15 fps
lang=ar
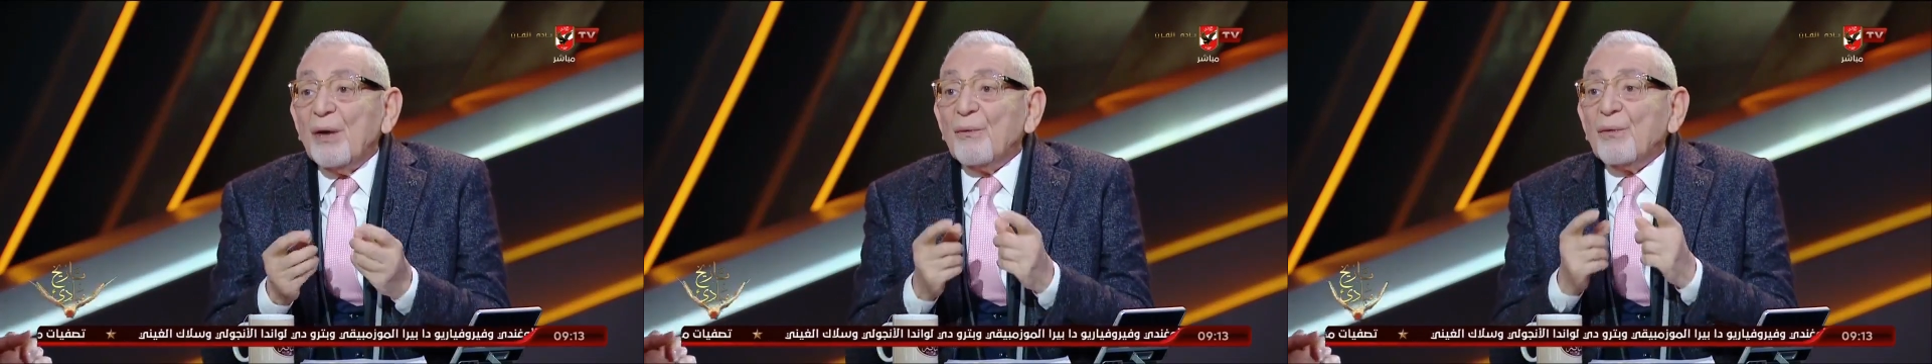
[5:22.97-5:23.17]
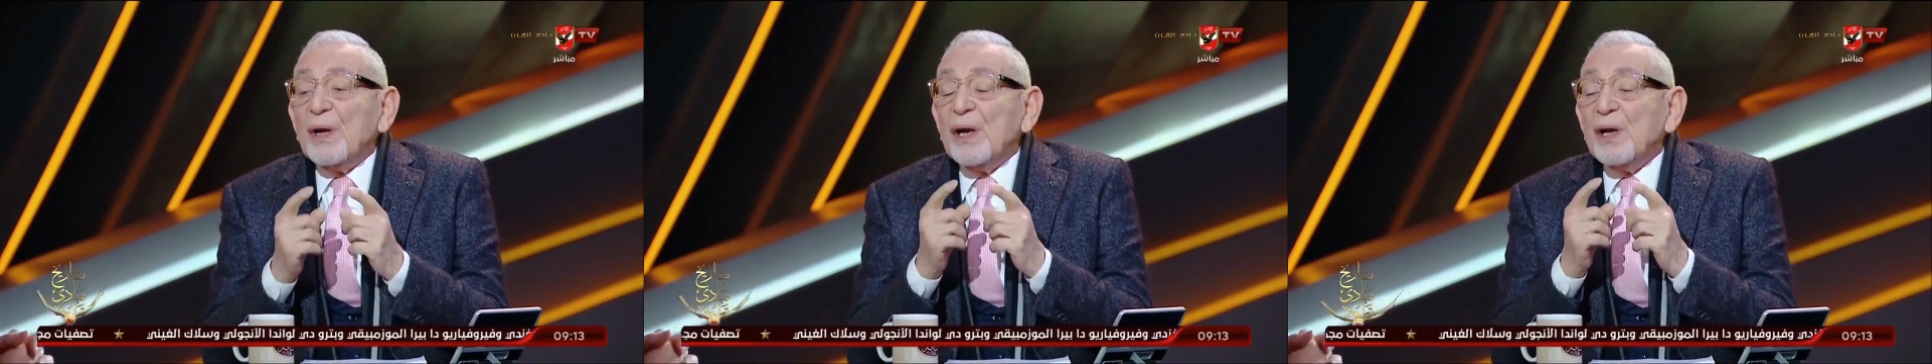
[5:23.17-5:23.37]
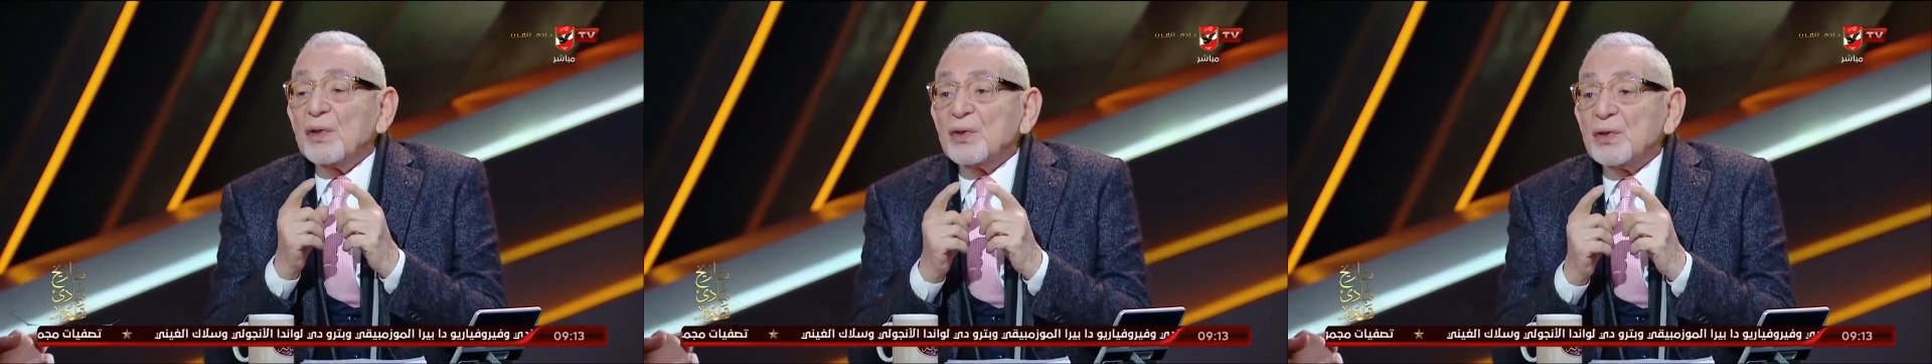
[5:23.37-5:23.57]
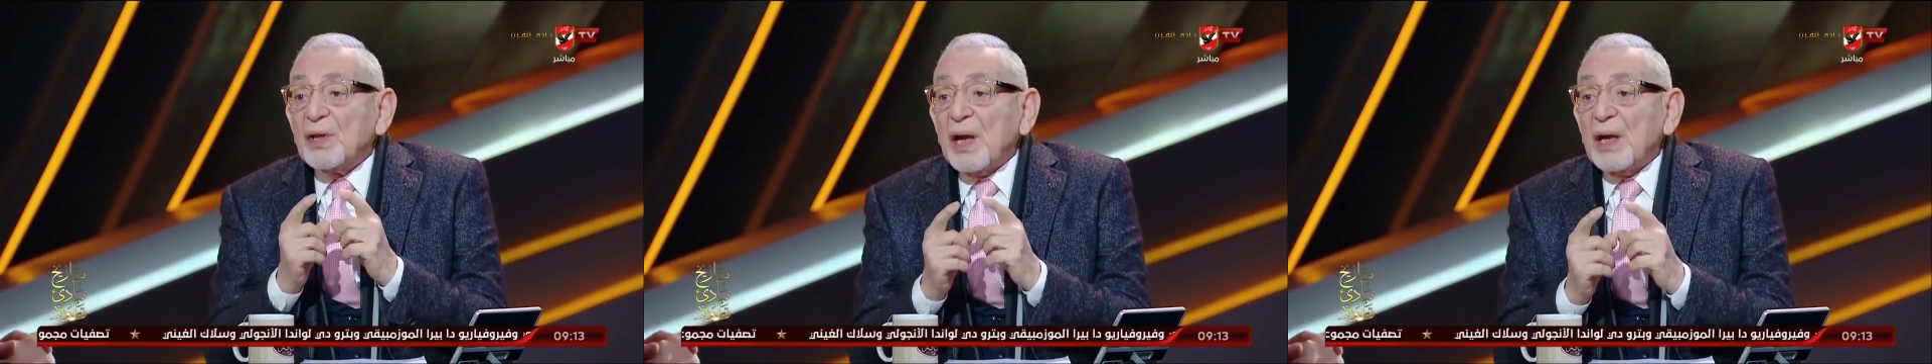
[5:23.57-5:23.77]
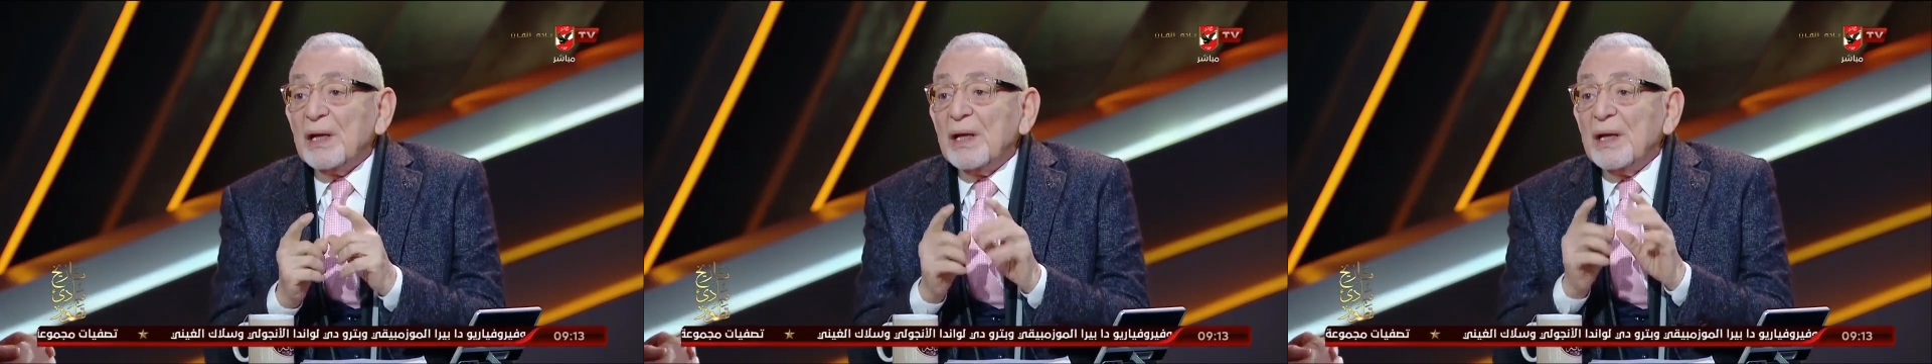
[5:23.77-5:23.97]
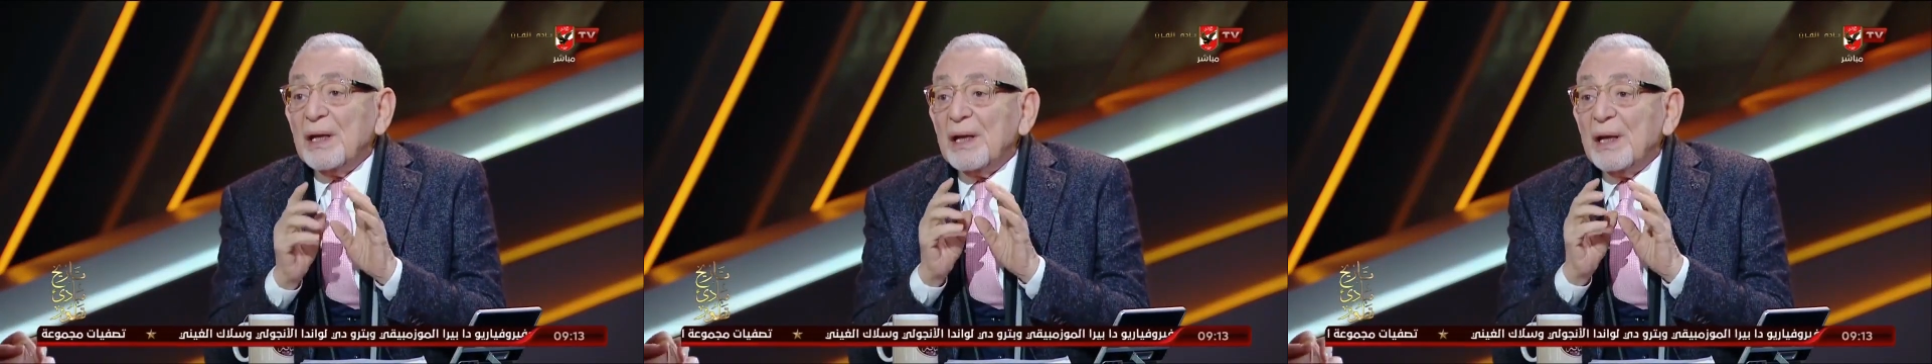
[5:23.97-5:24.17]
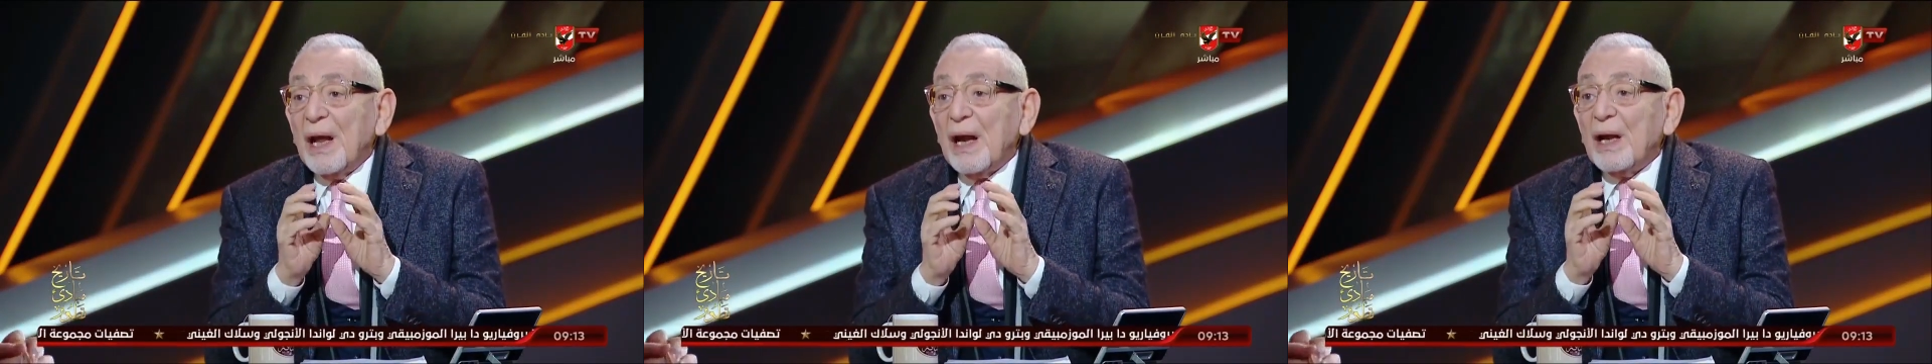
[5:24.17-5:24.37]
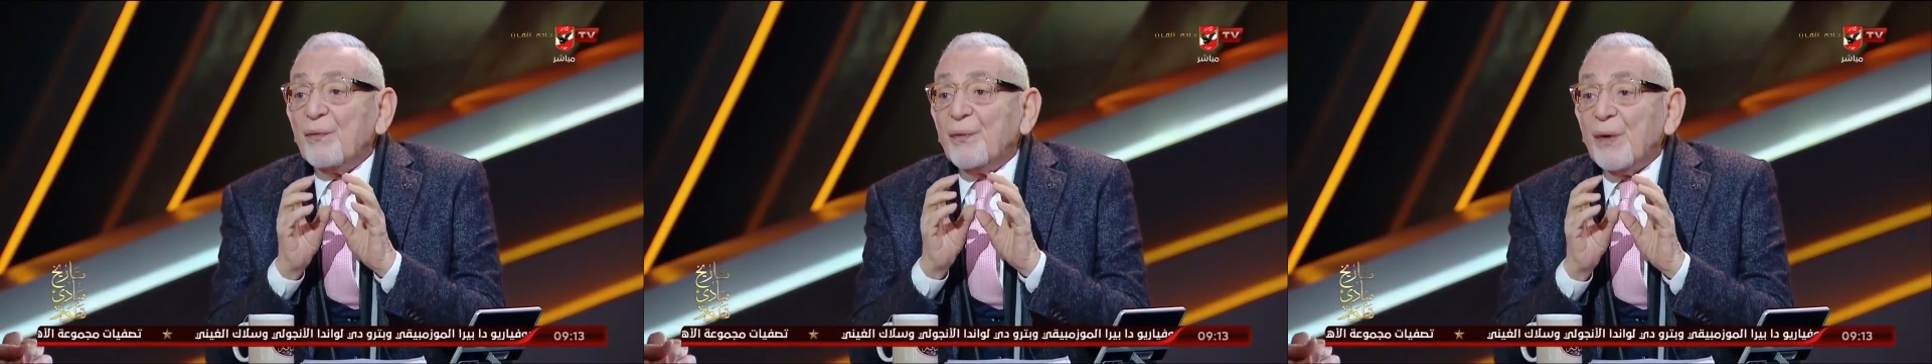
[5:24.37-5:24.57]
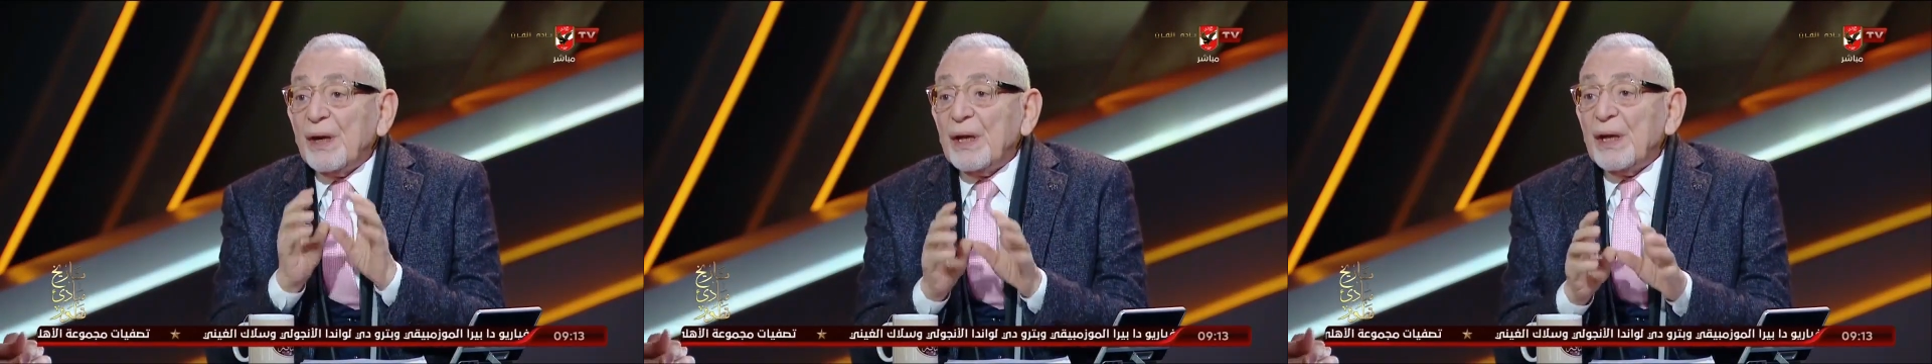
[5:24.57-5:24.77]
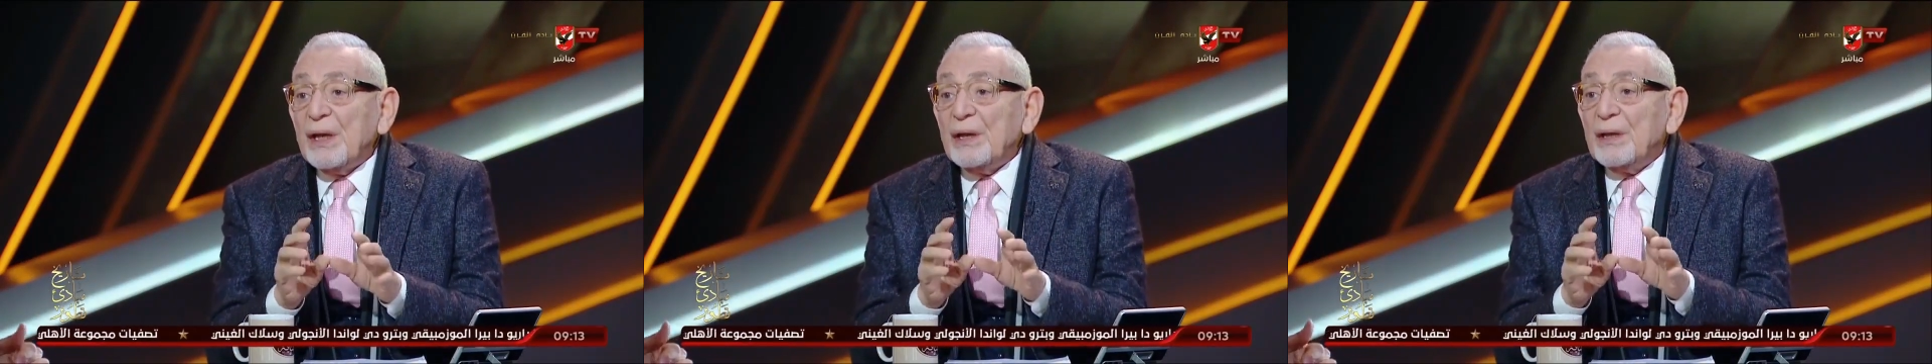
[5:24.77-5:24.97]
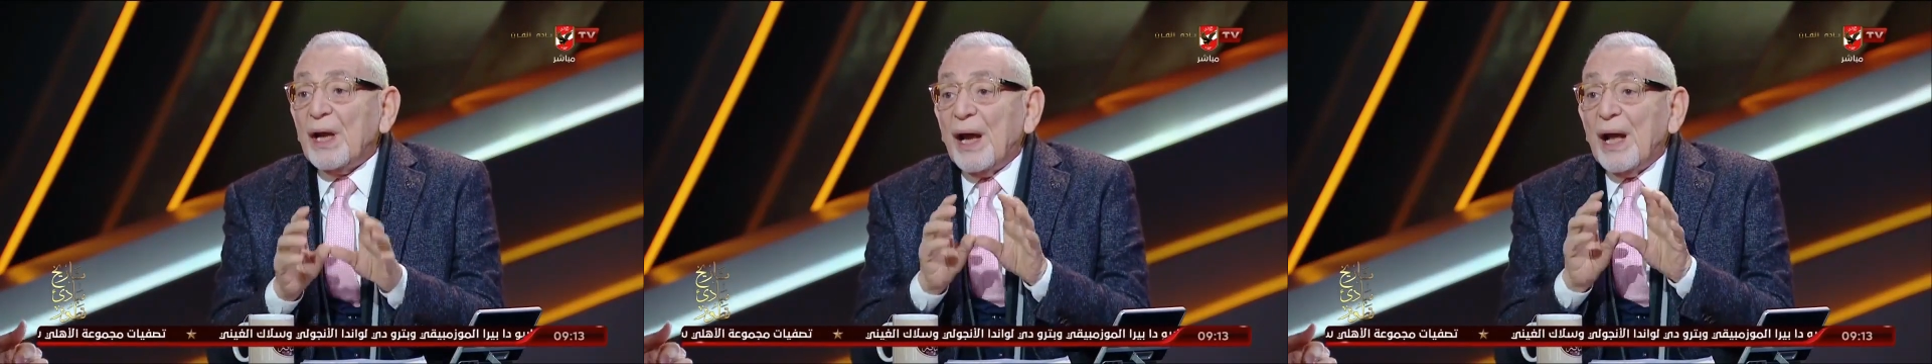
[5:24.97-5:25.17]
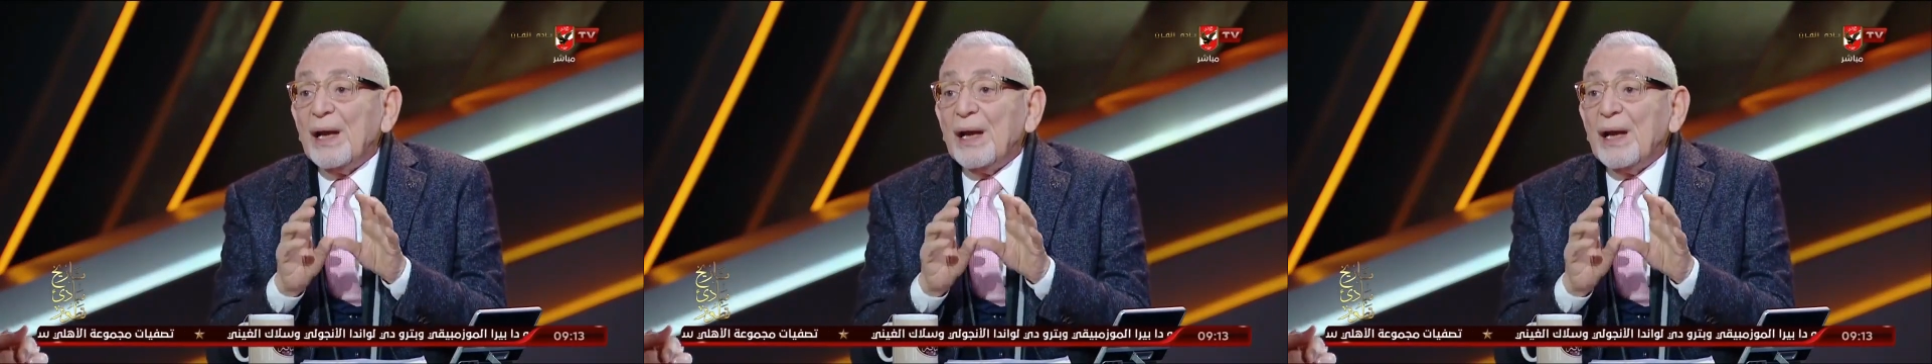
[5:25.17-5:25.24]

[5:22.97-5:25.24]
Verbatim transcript: في الستايل الفريد